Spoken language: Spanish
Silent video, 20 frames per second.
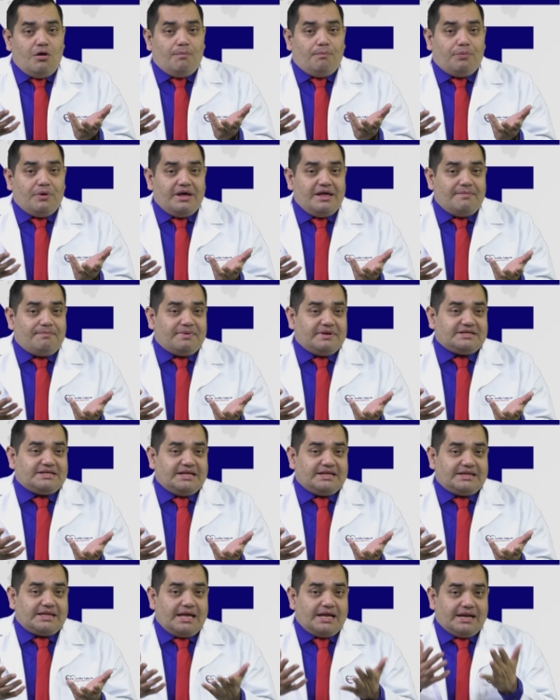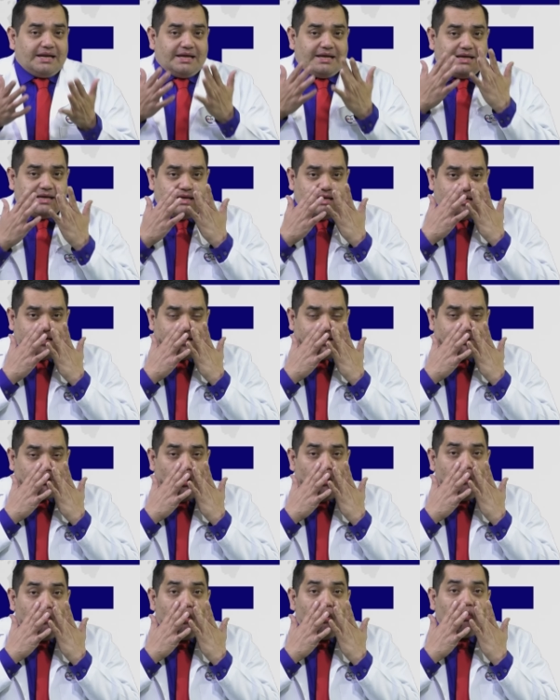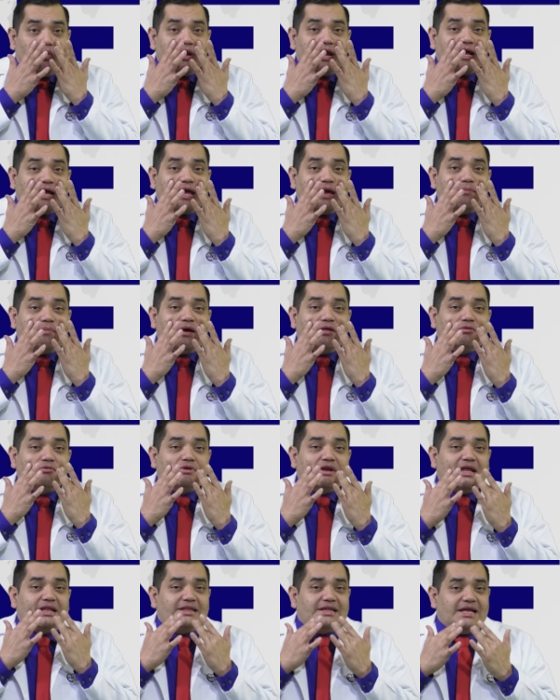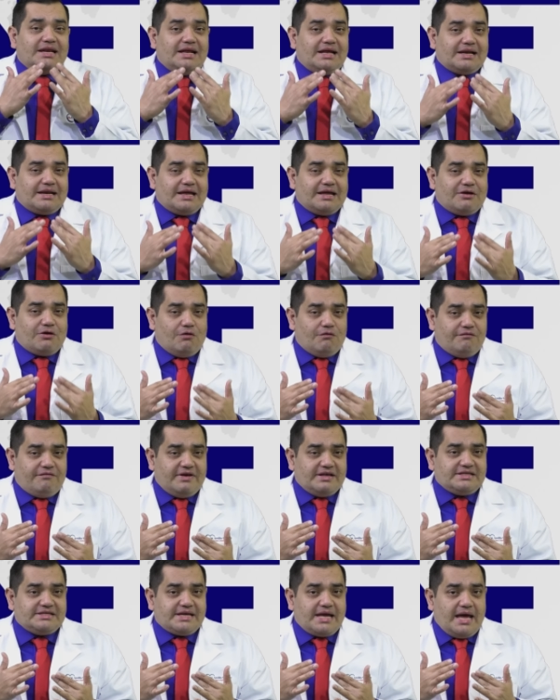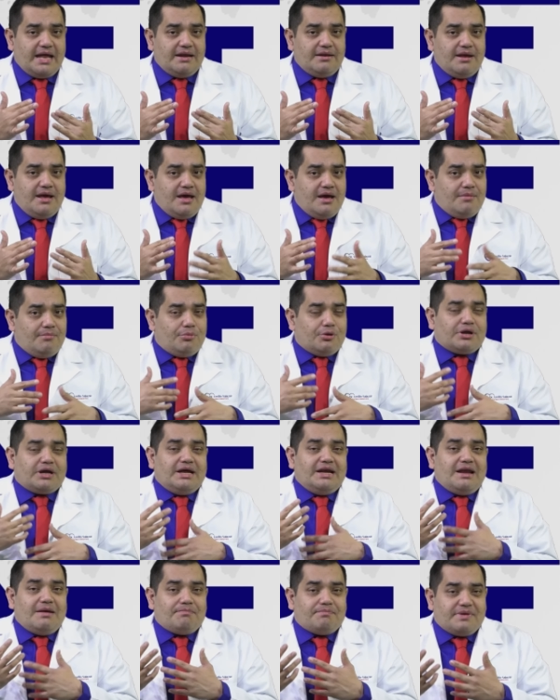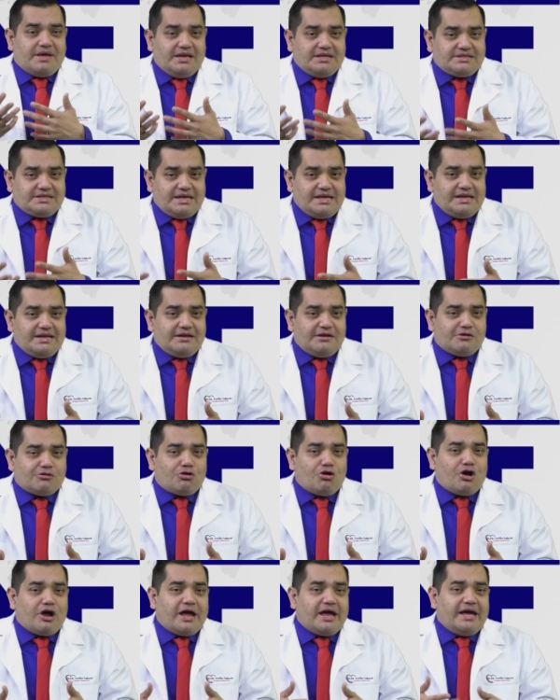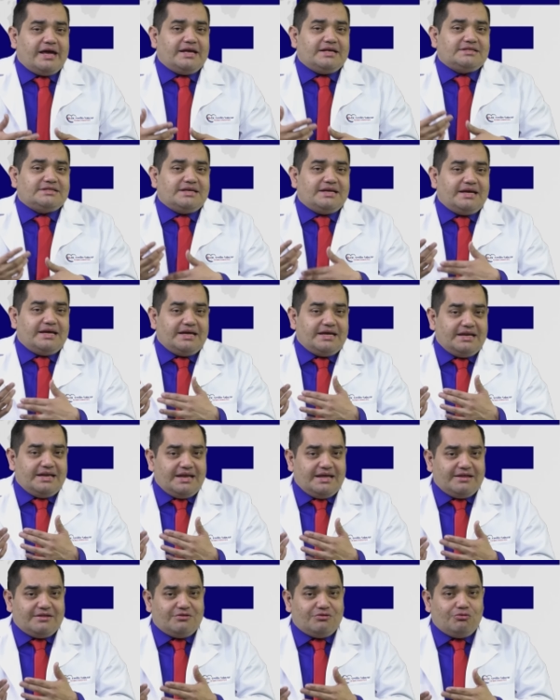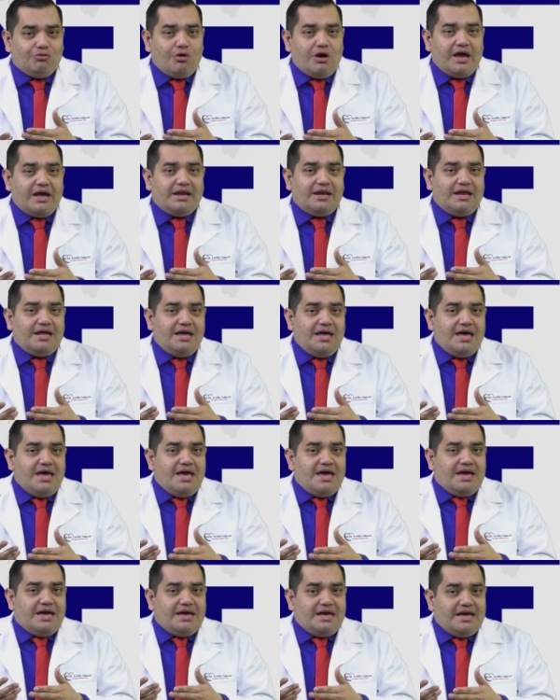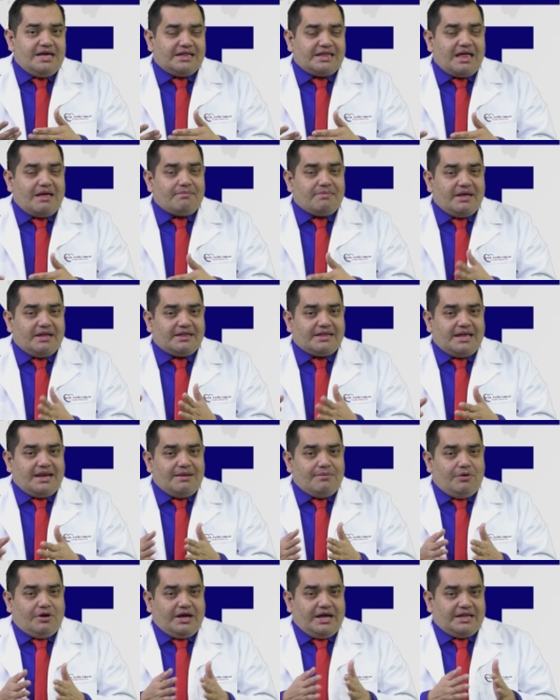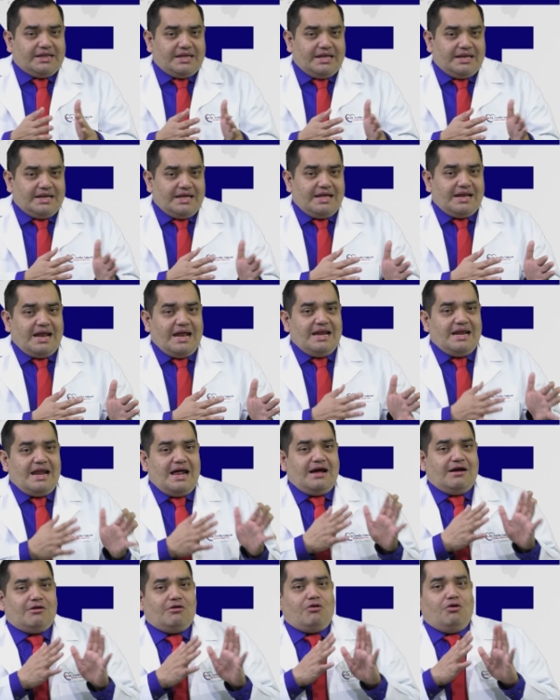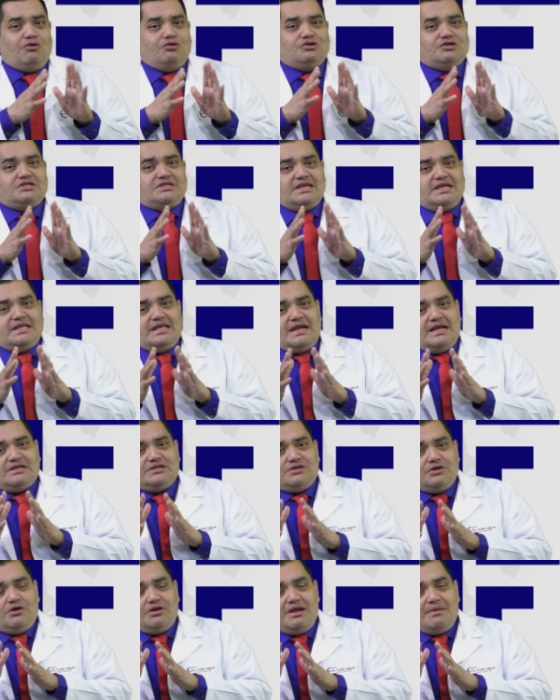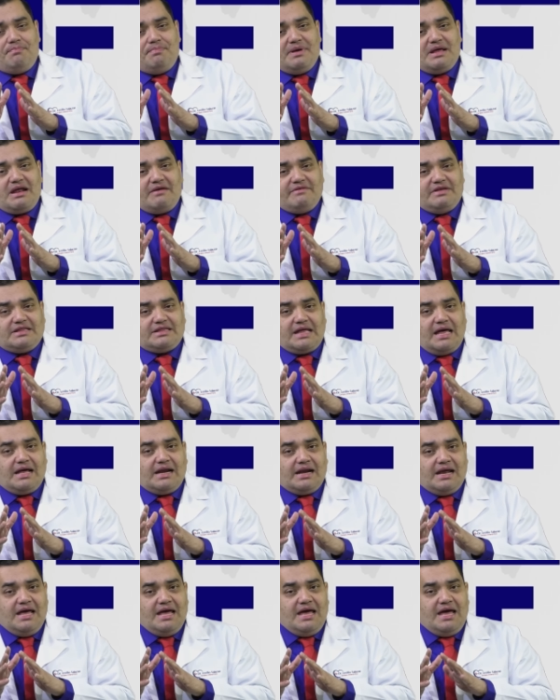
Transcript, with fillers: puede presentar como una quemadura de la región facial porque la piel se enrojece, le duele y también tenemos que tener las consideraciones para evitar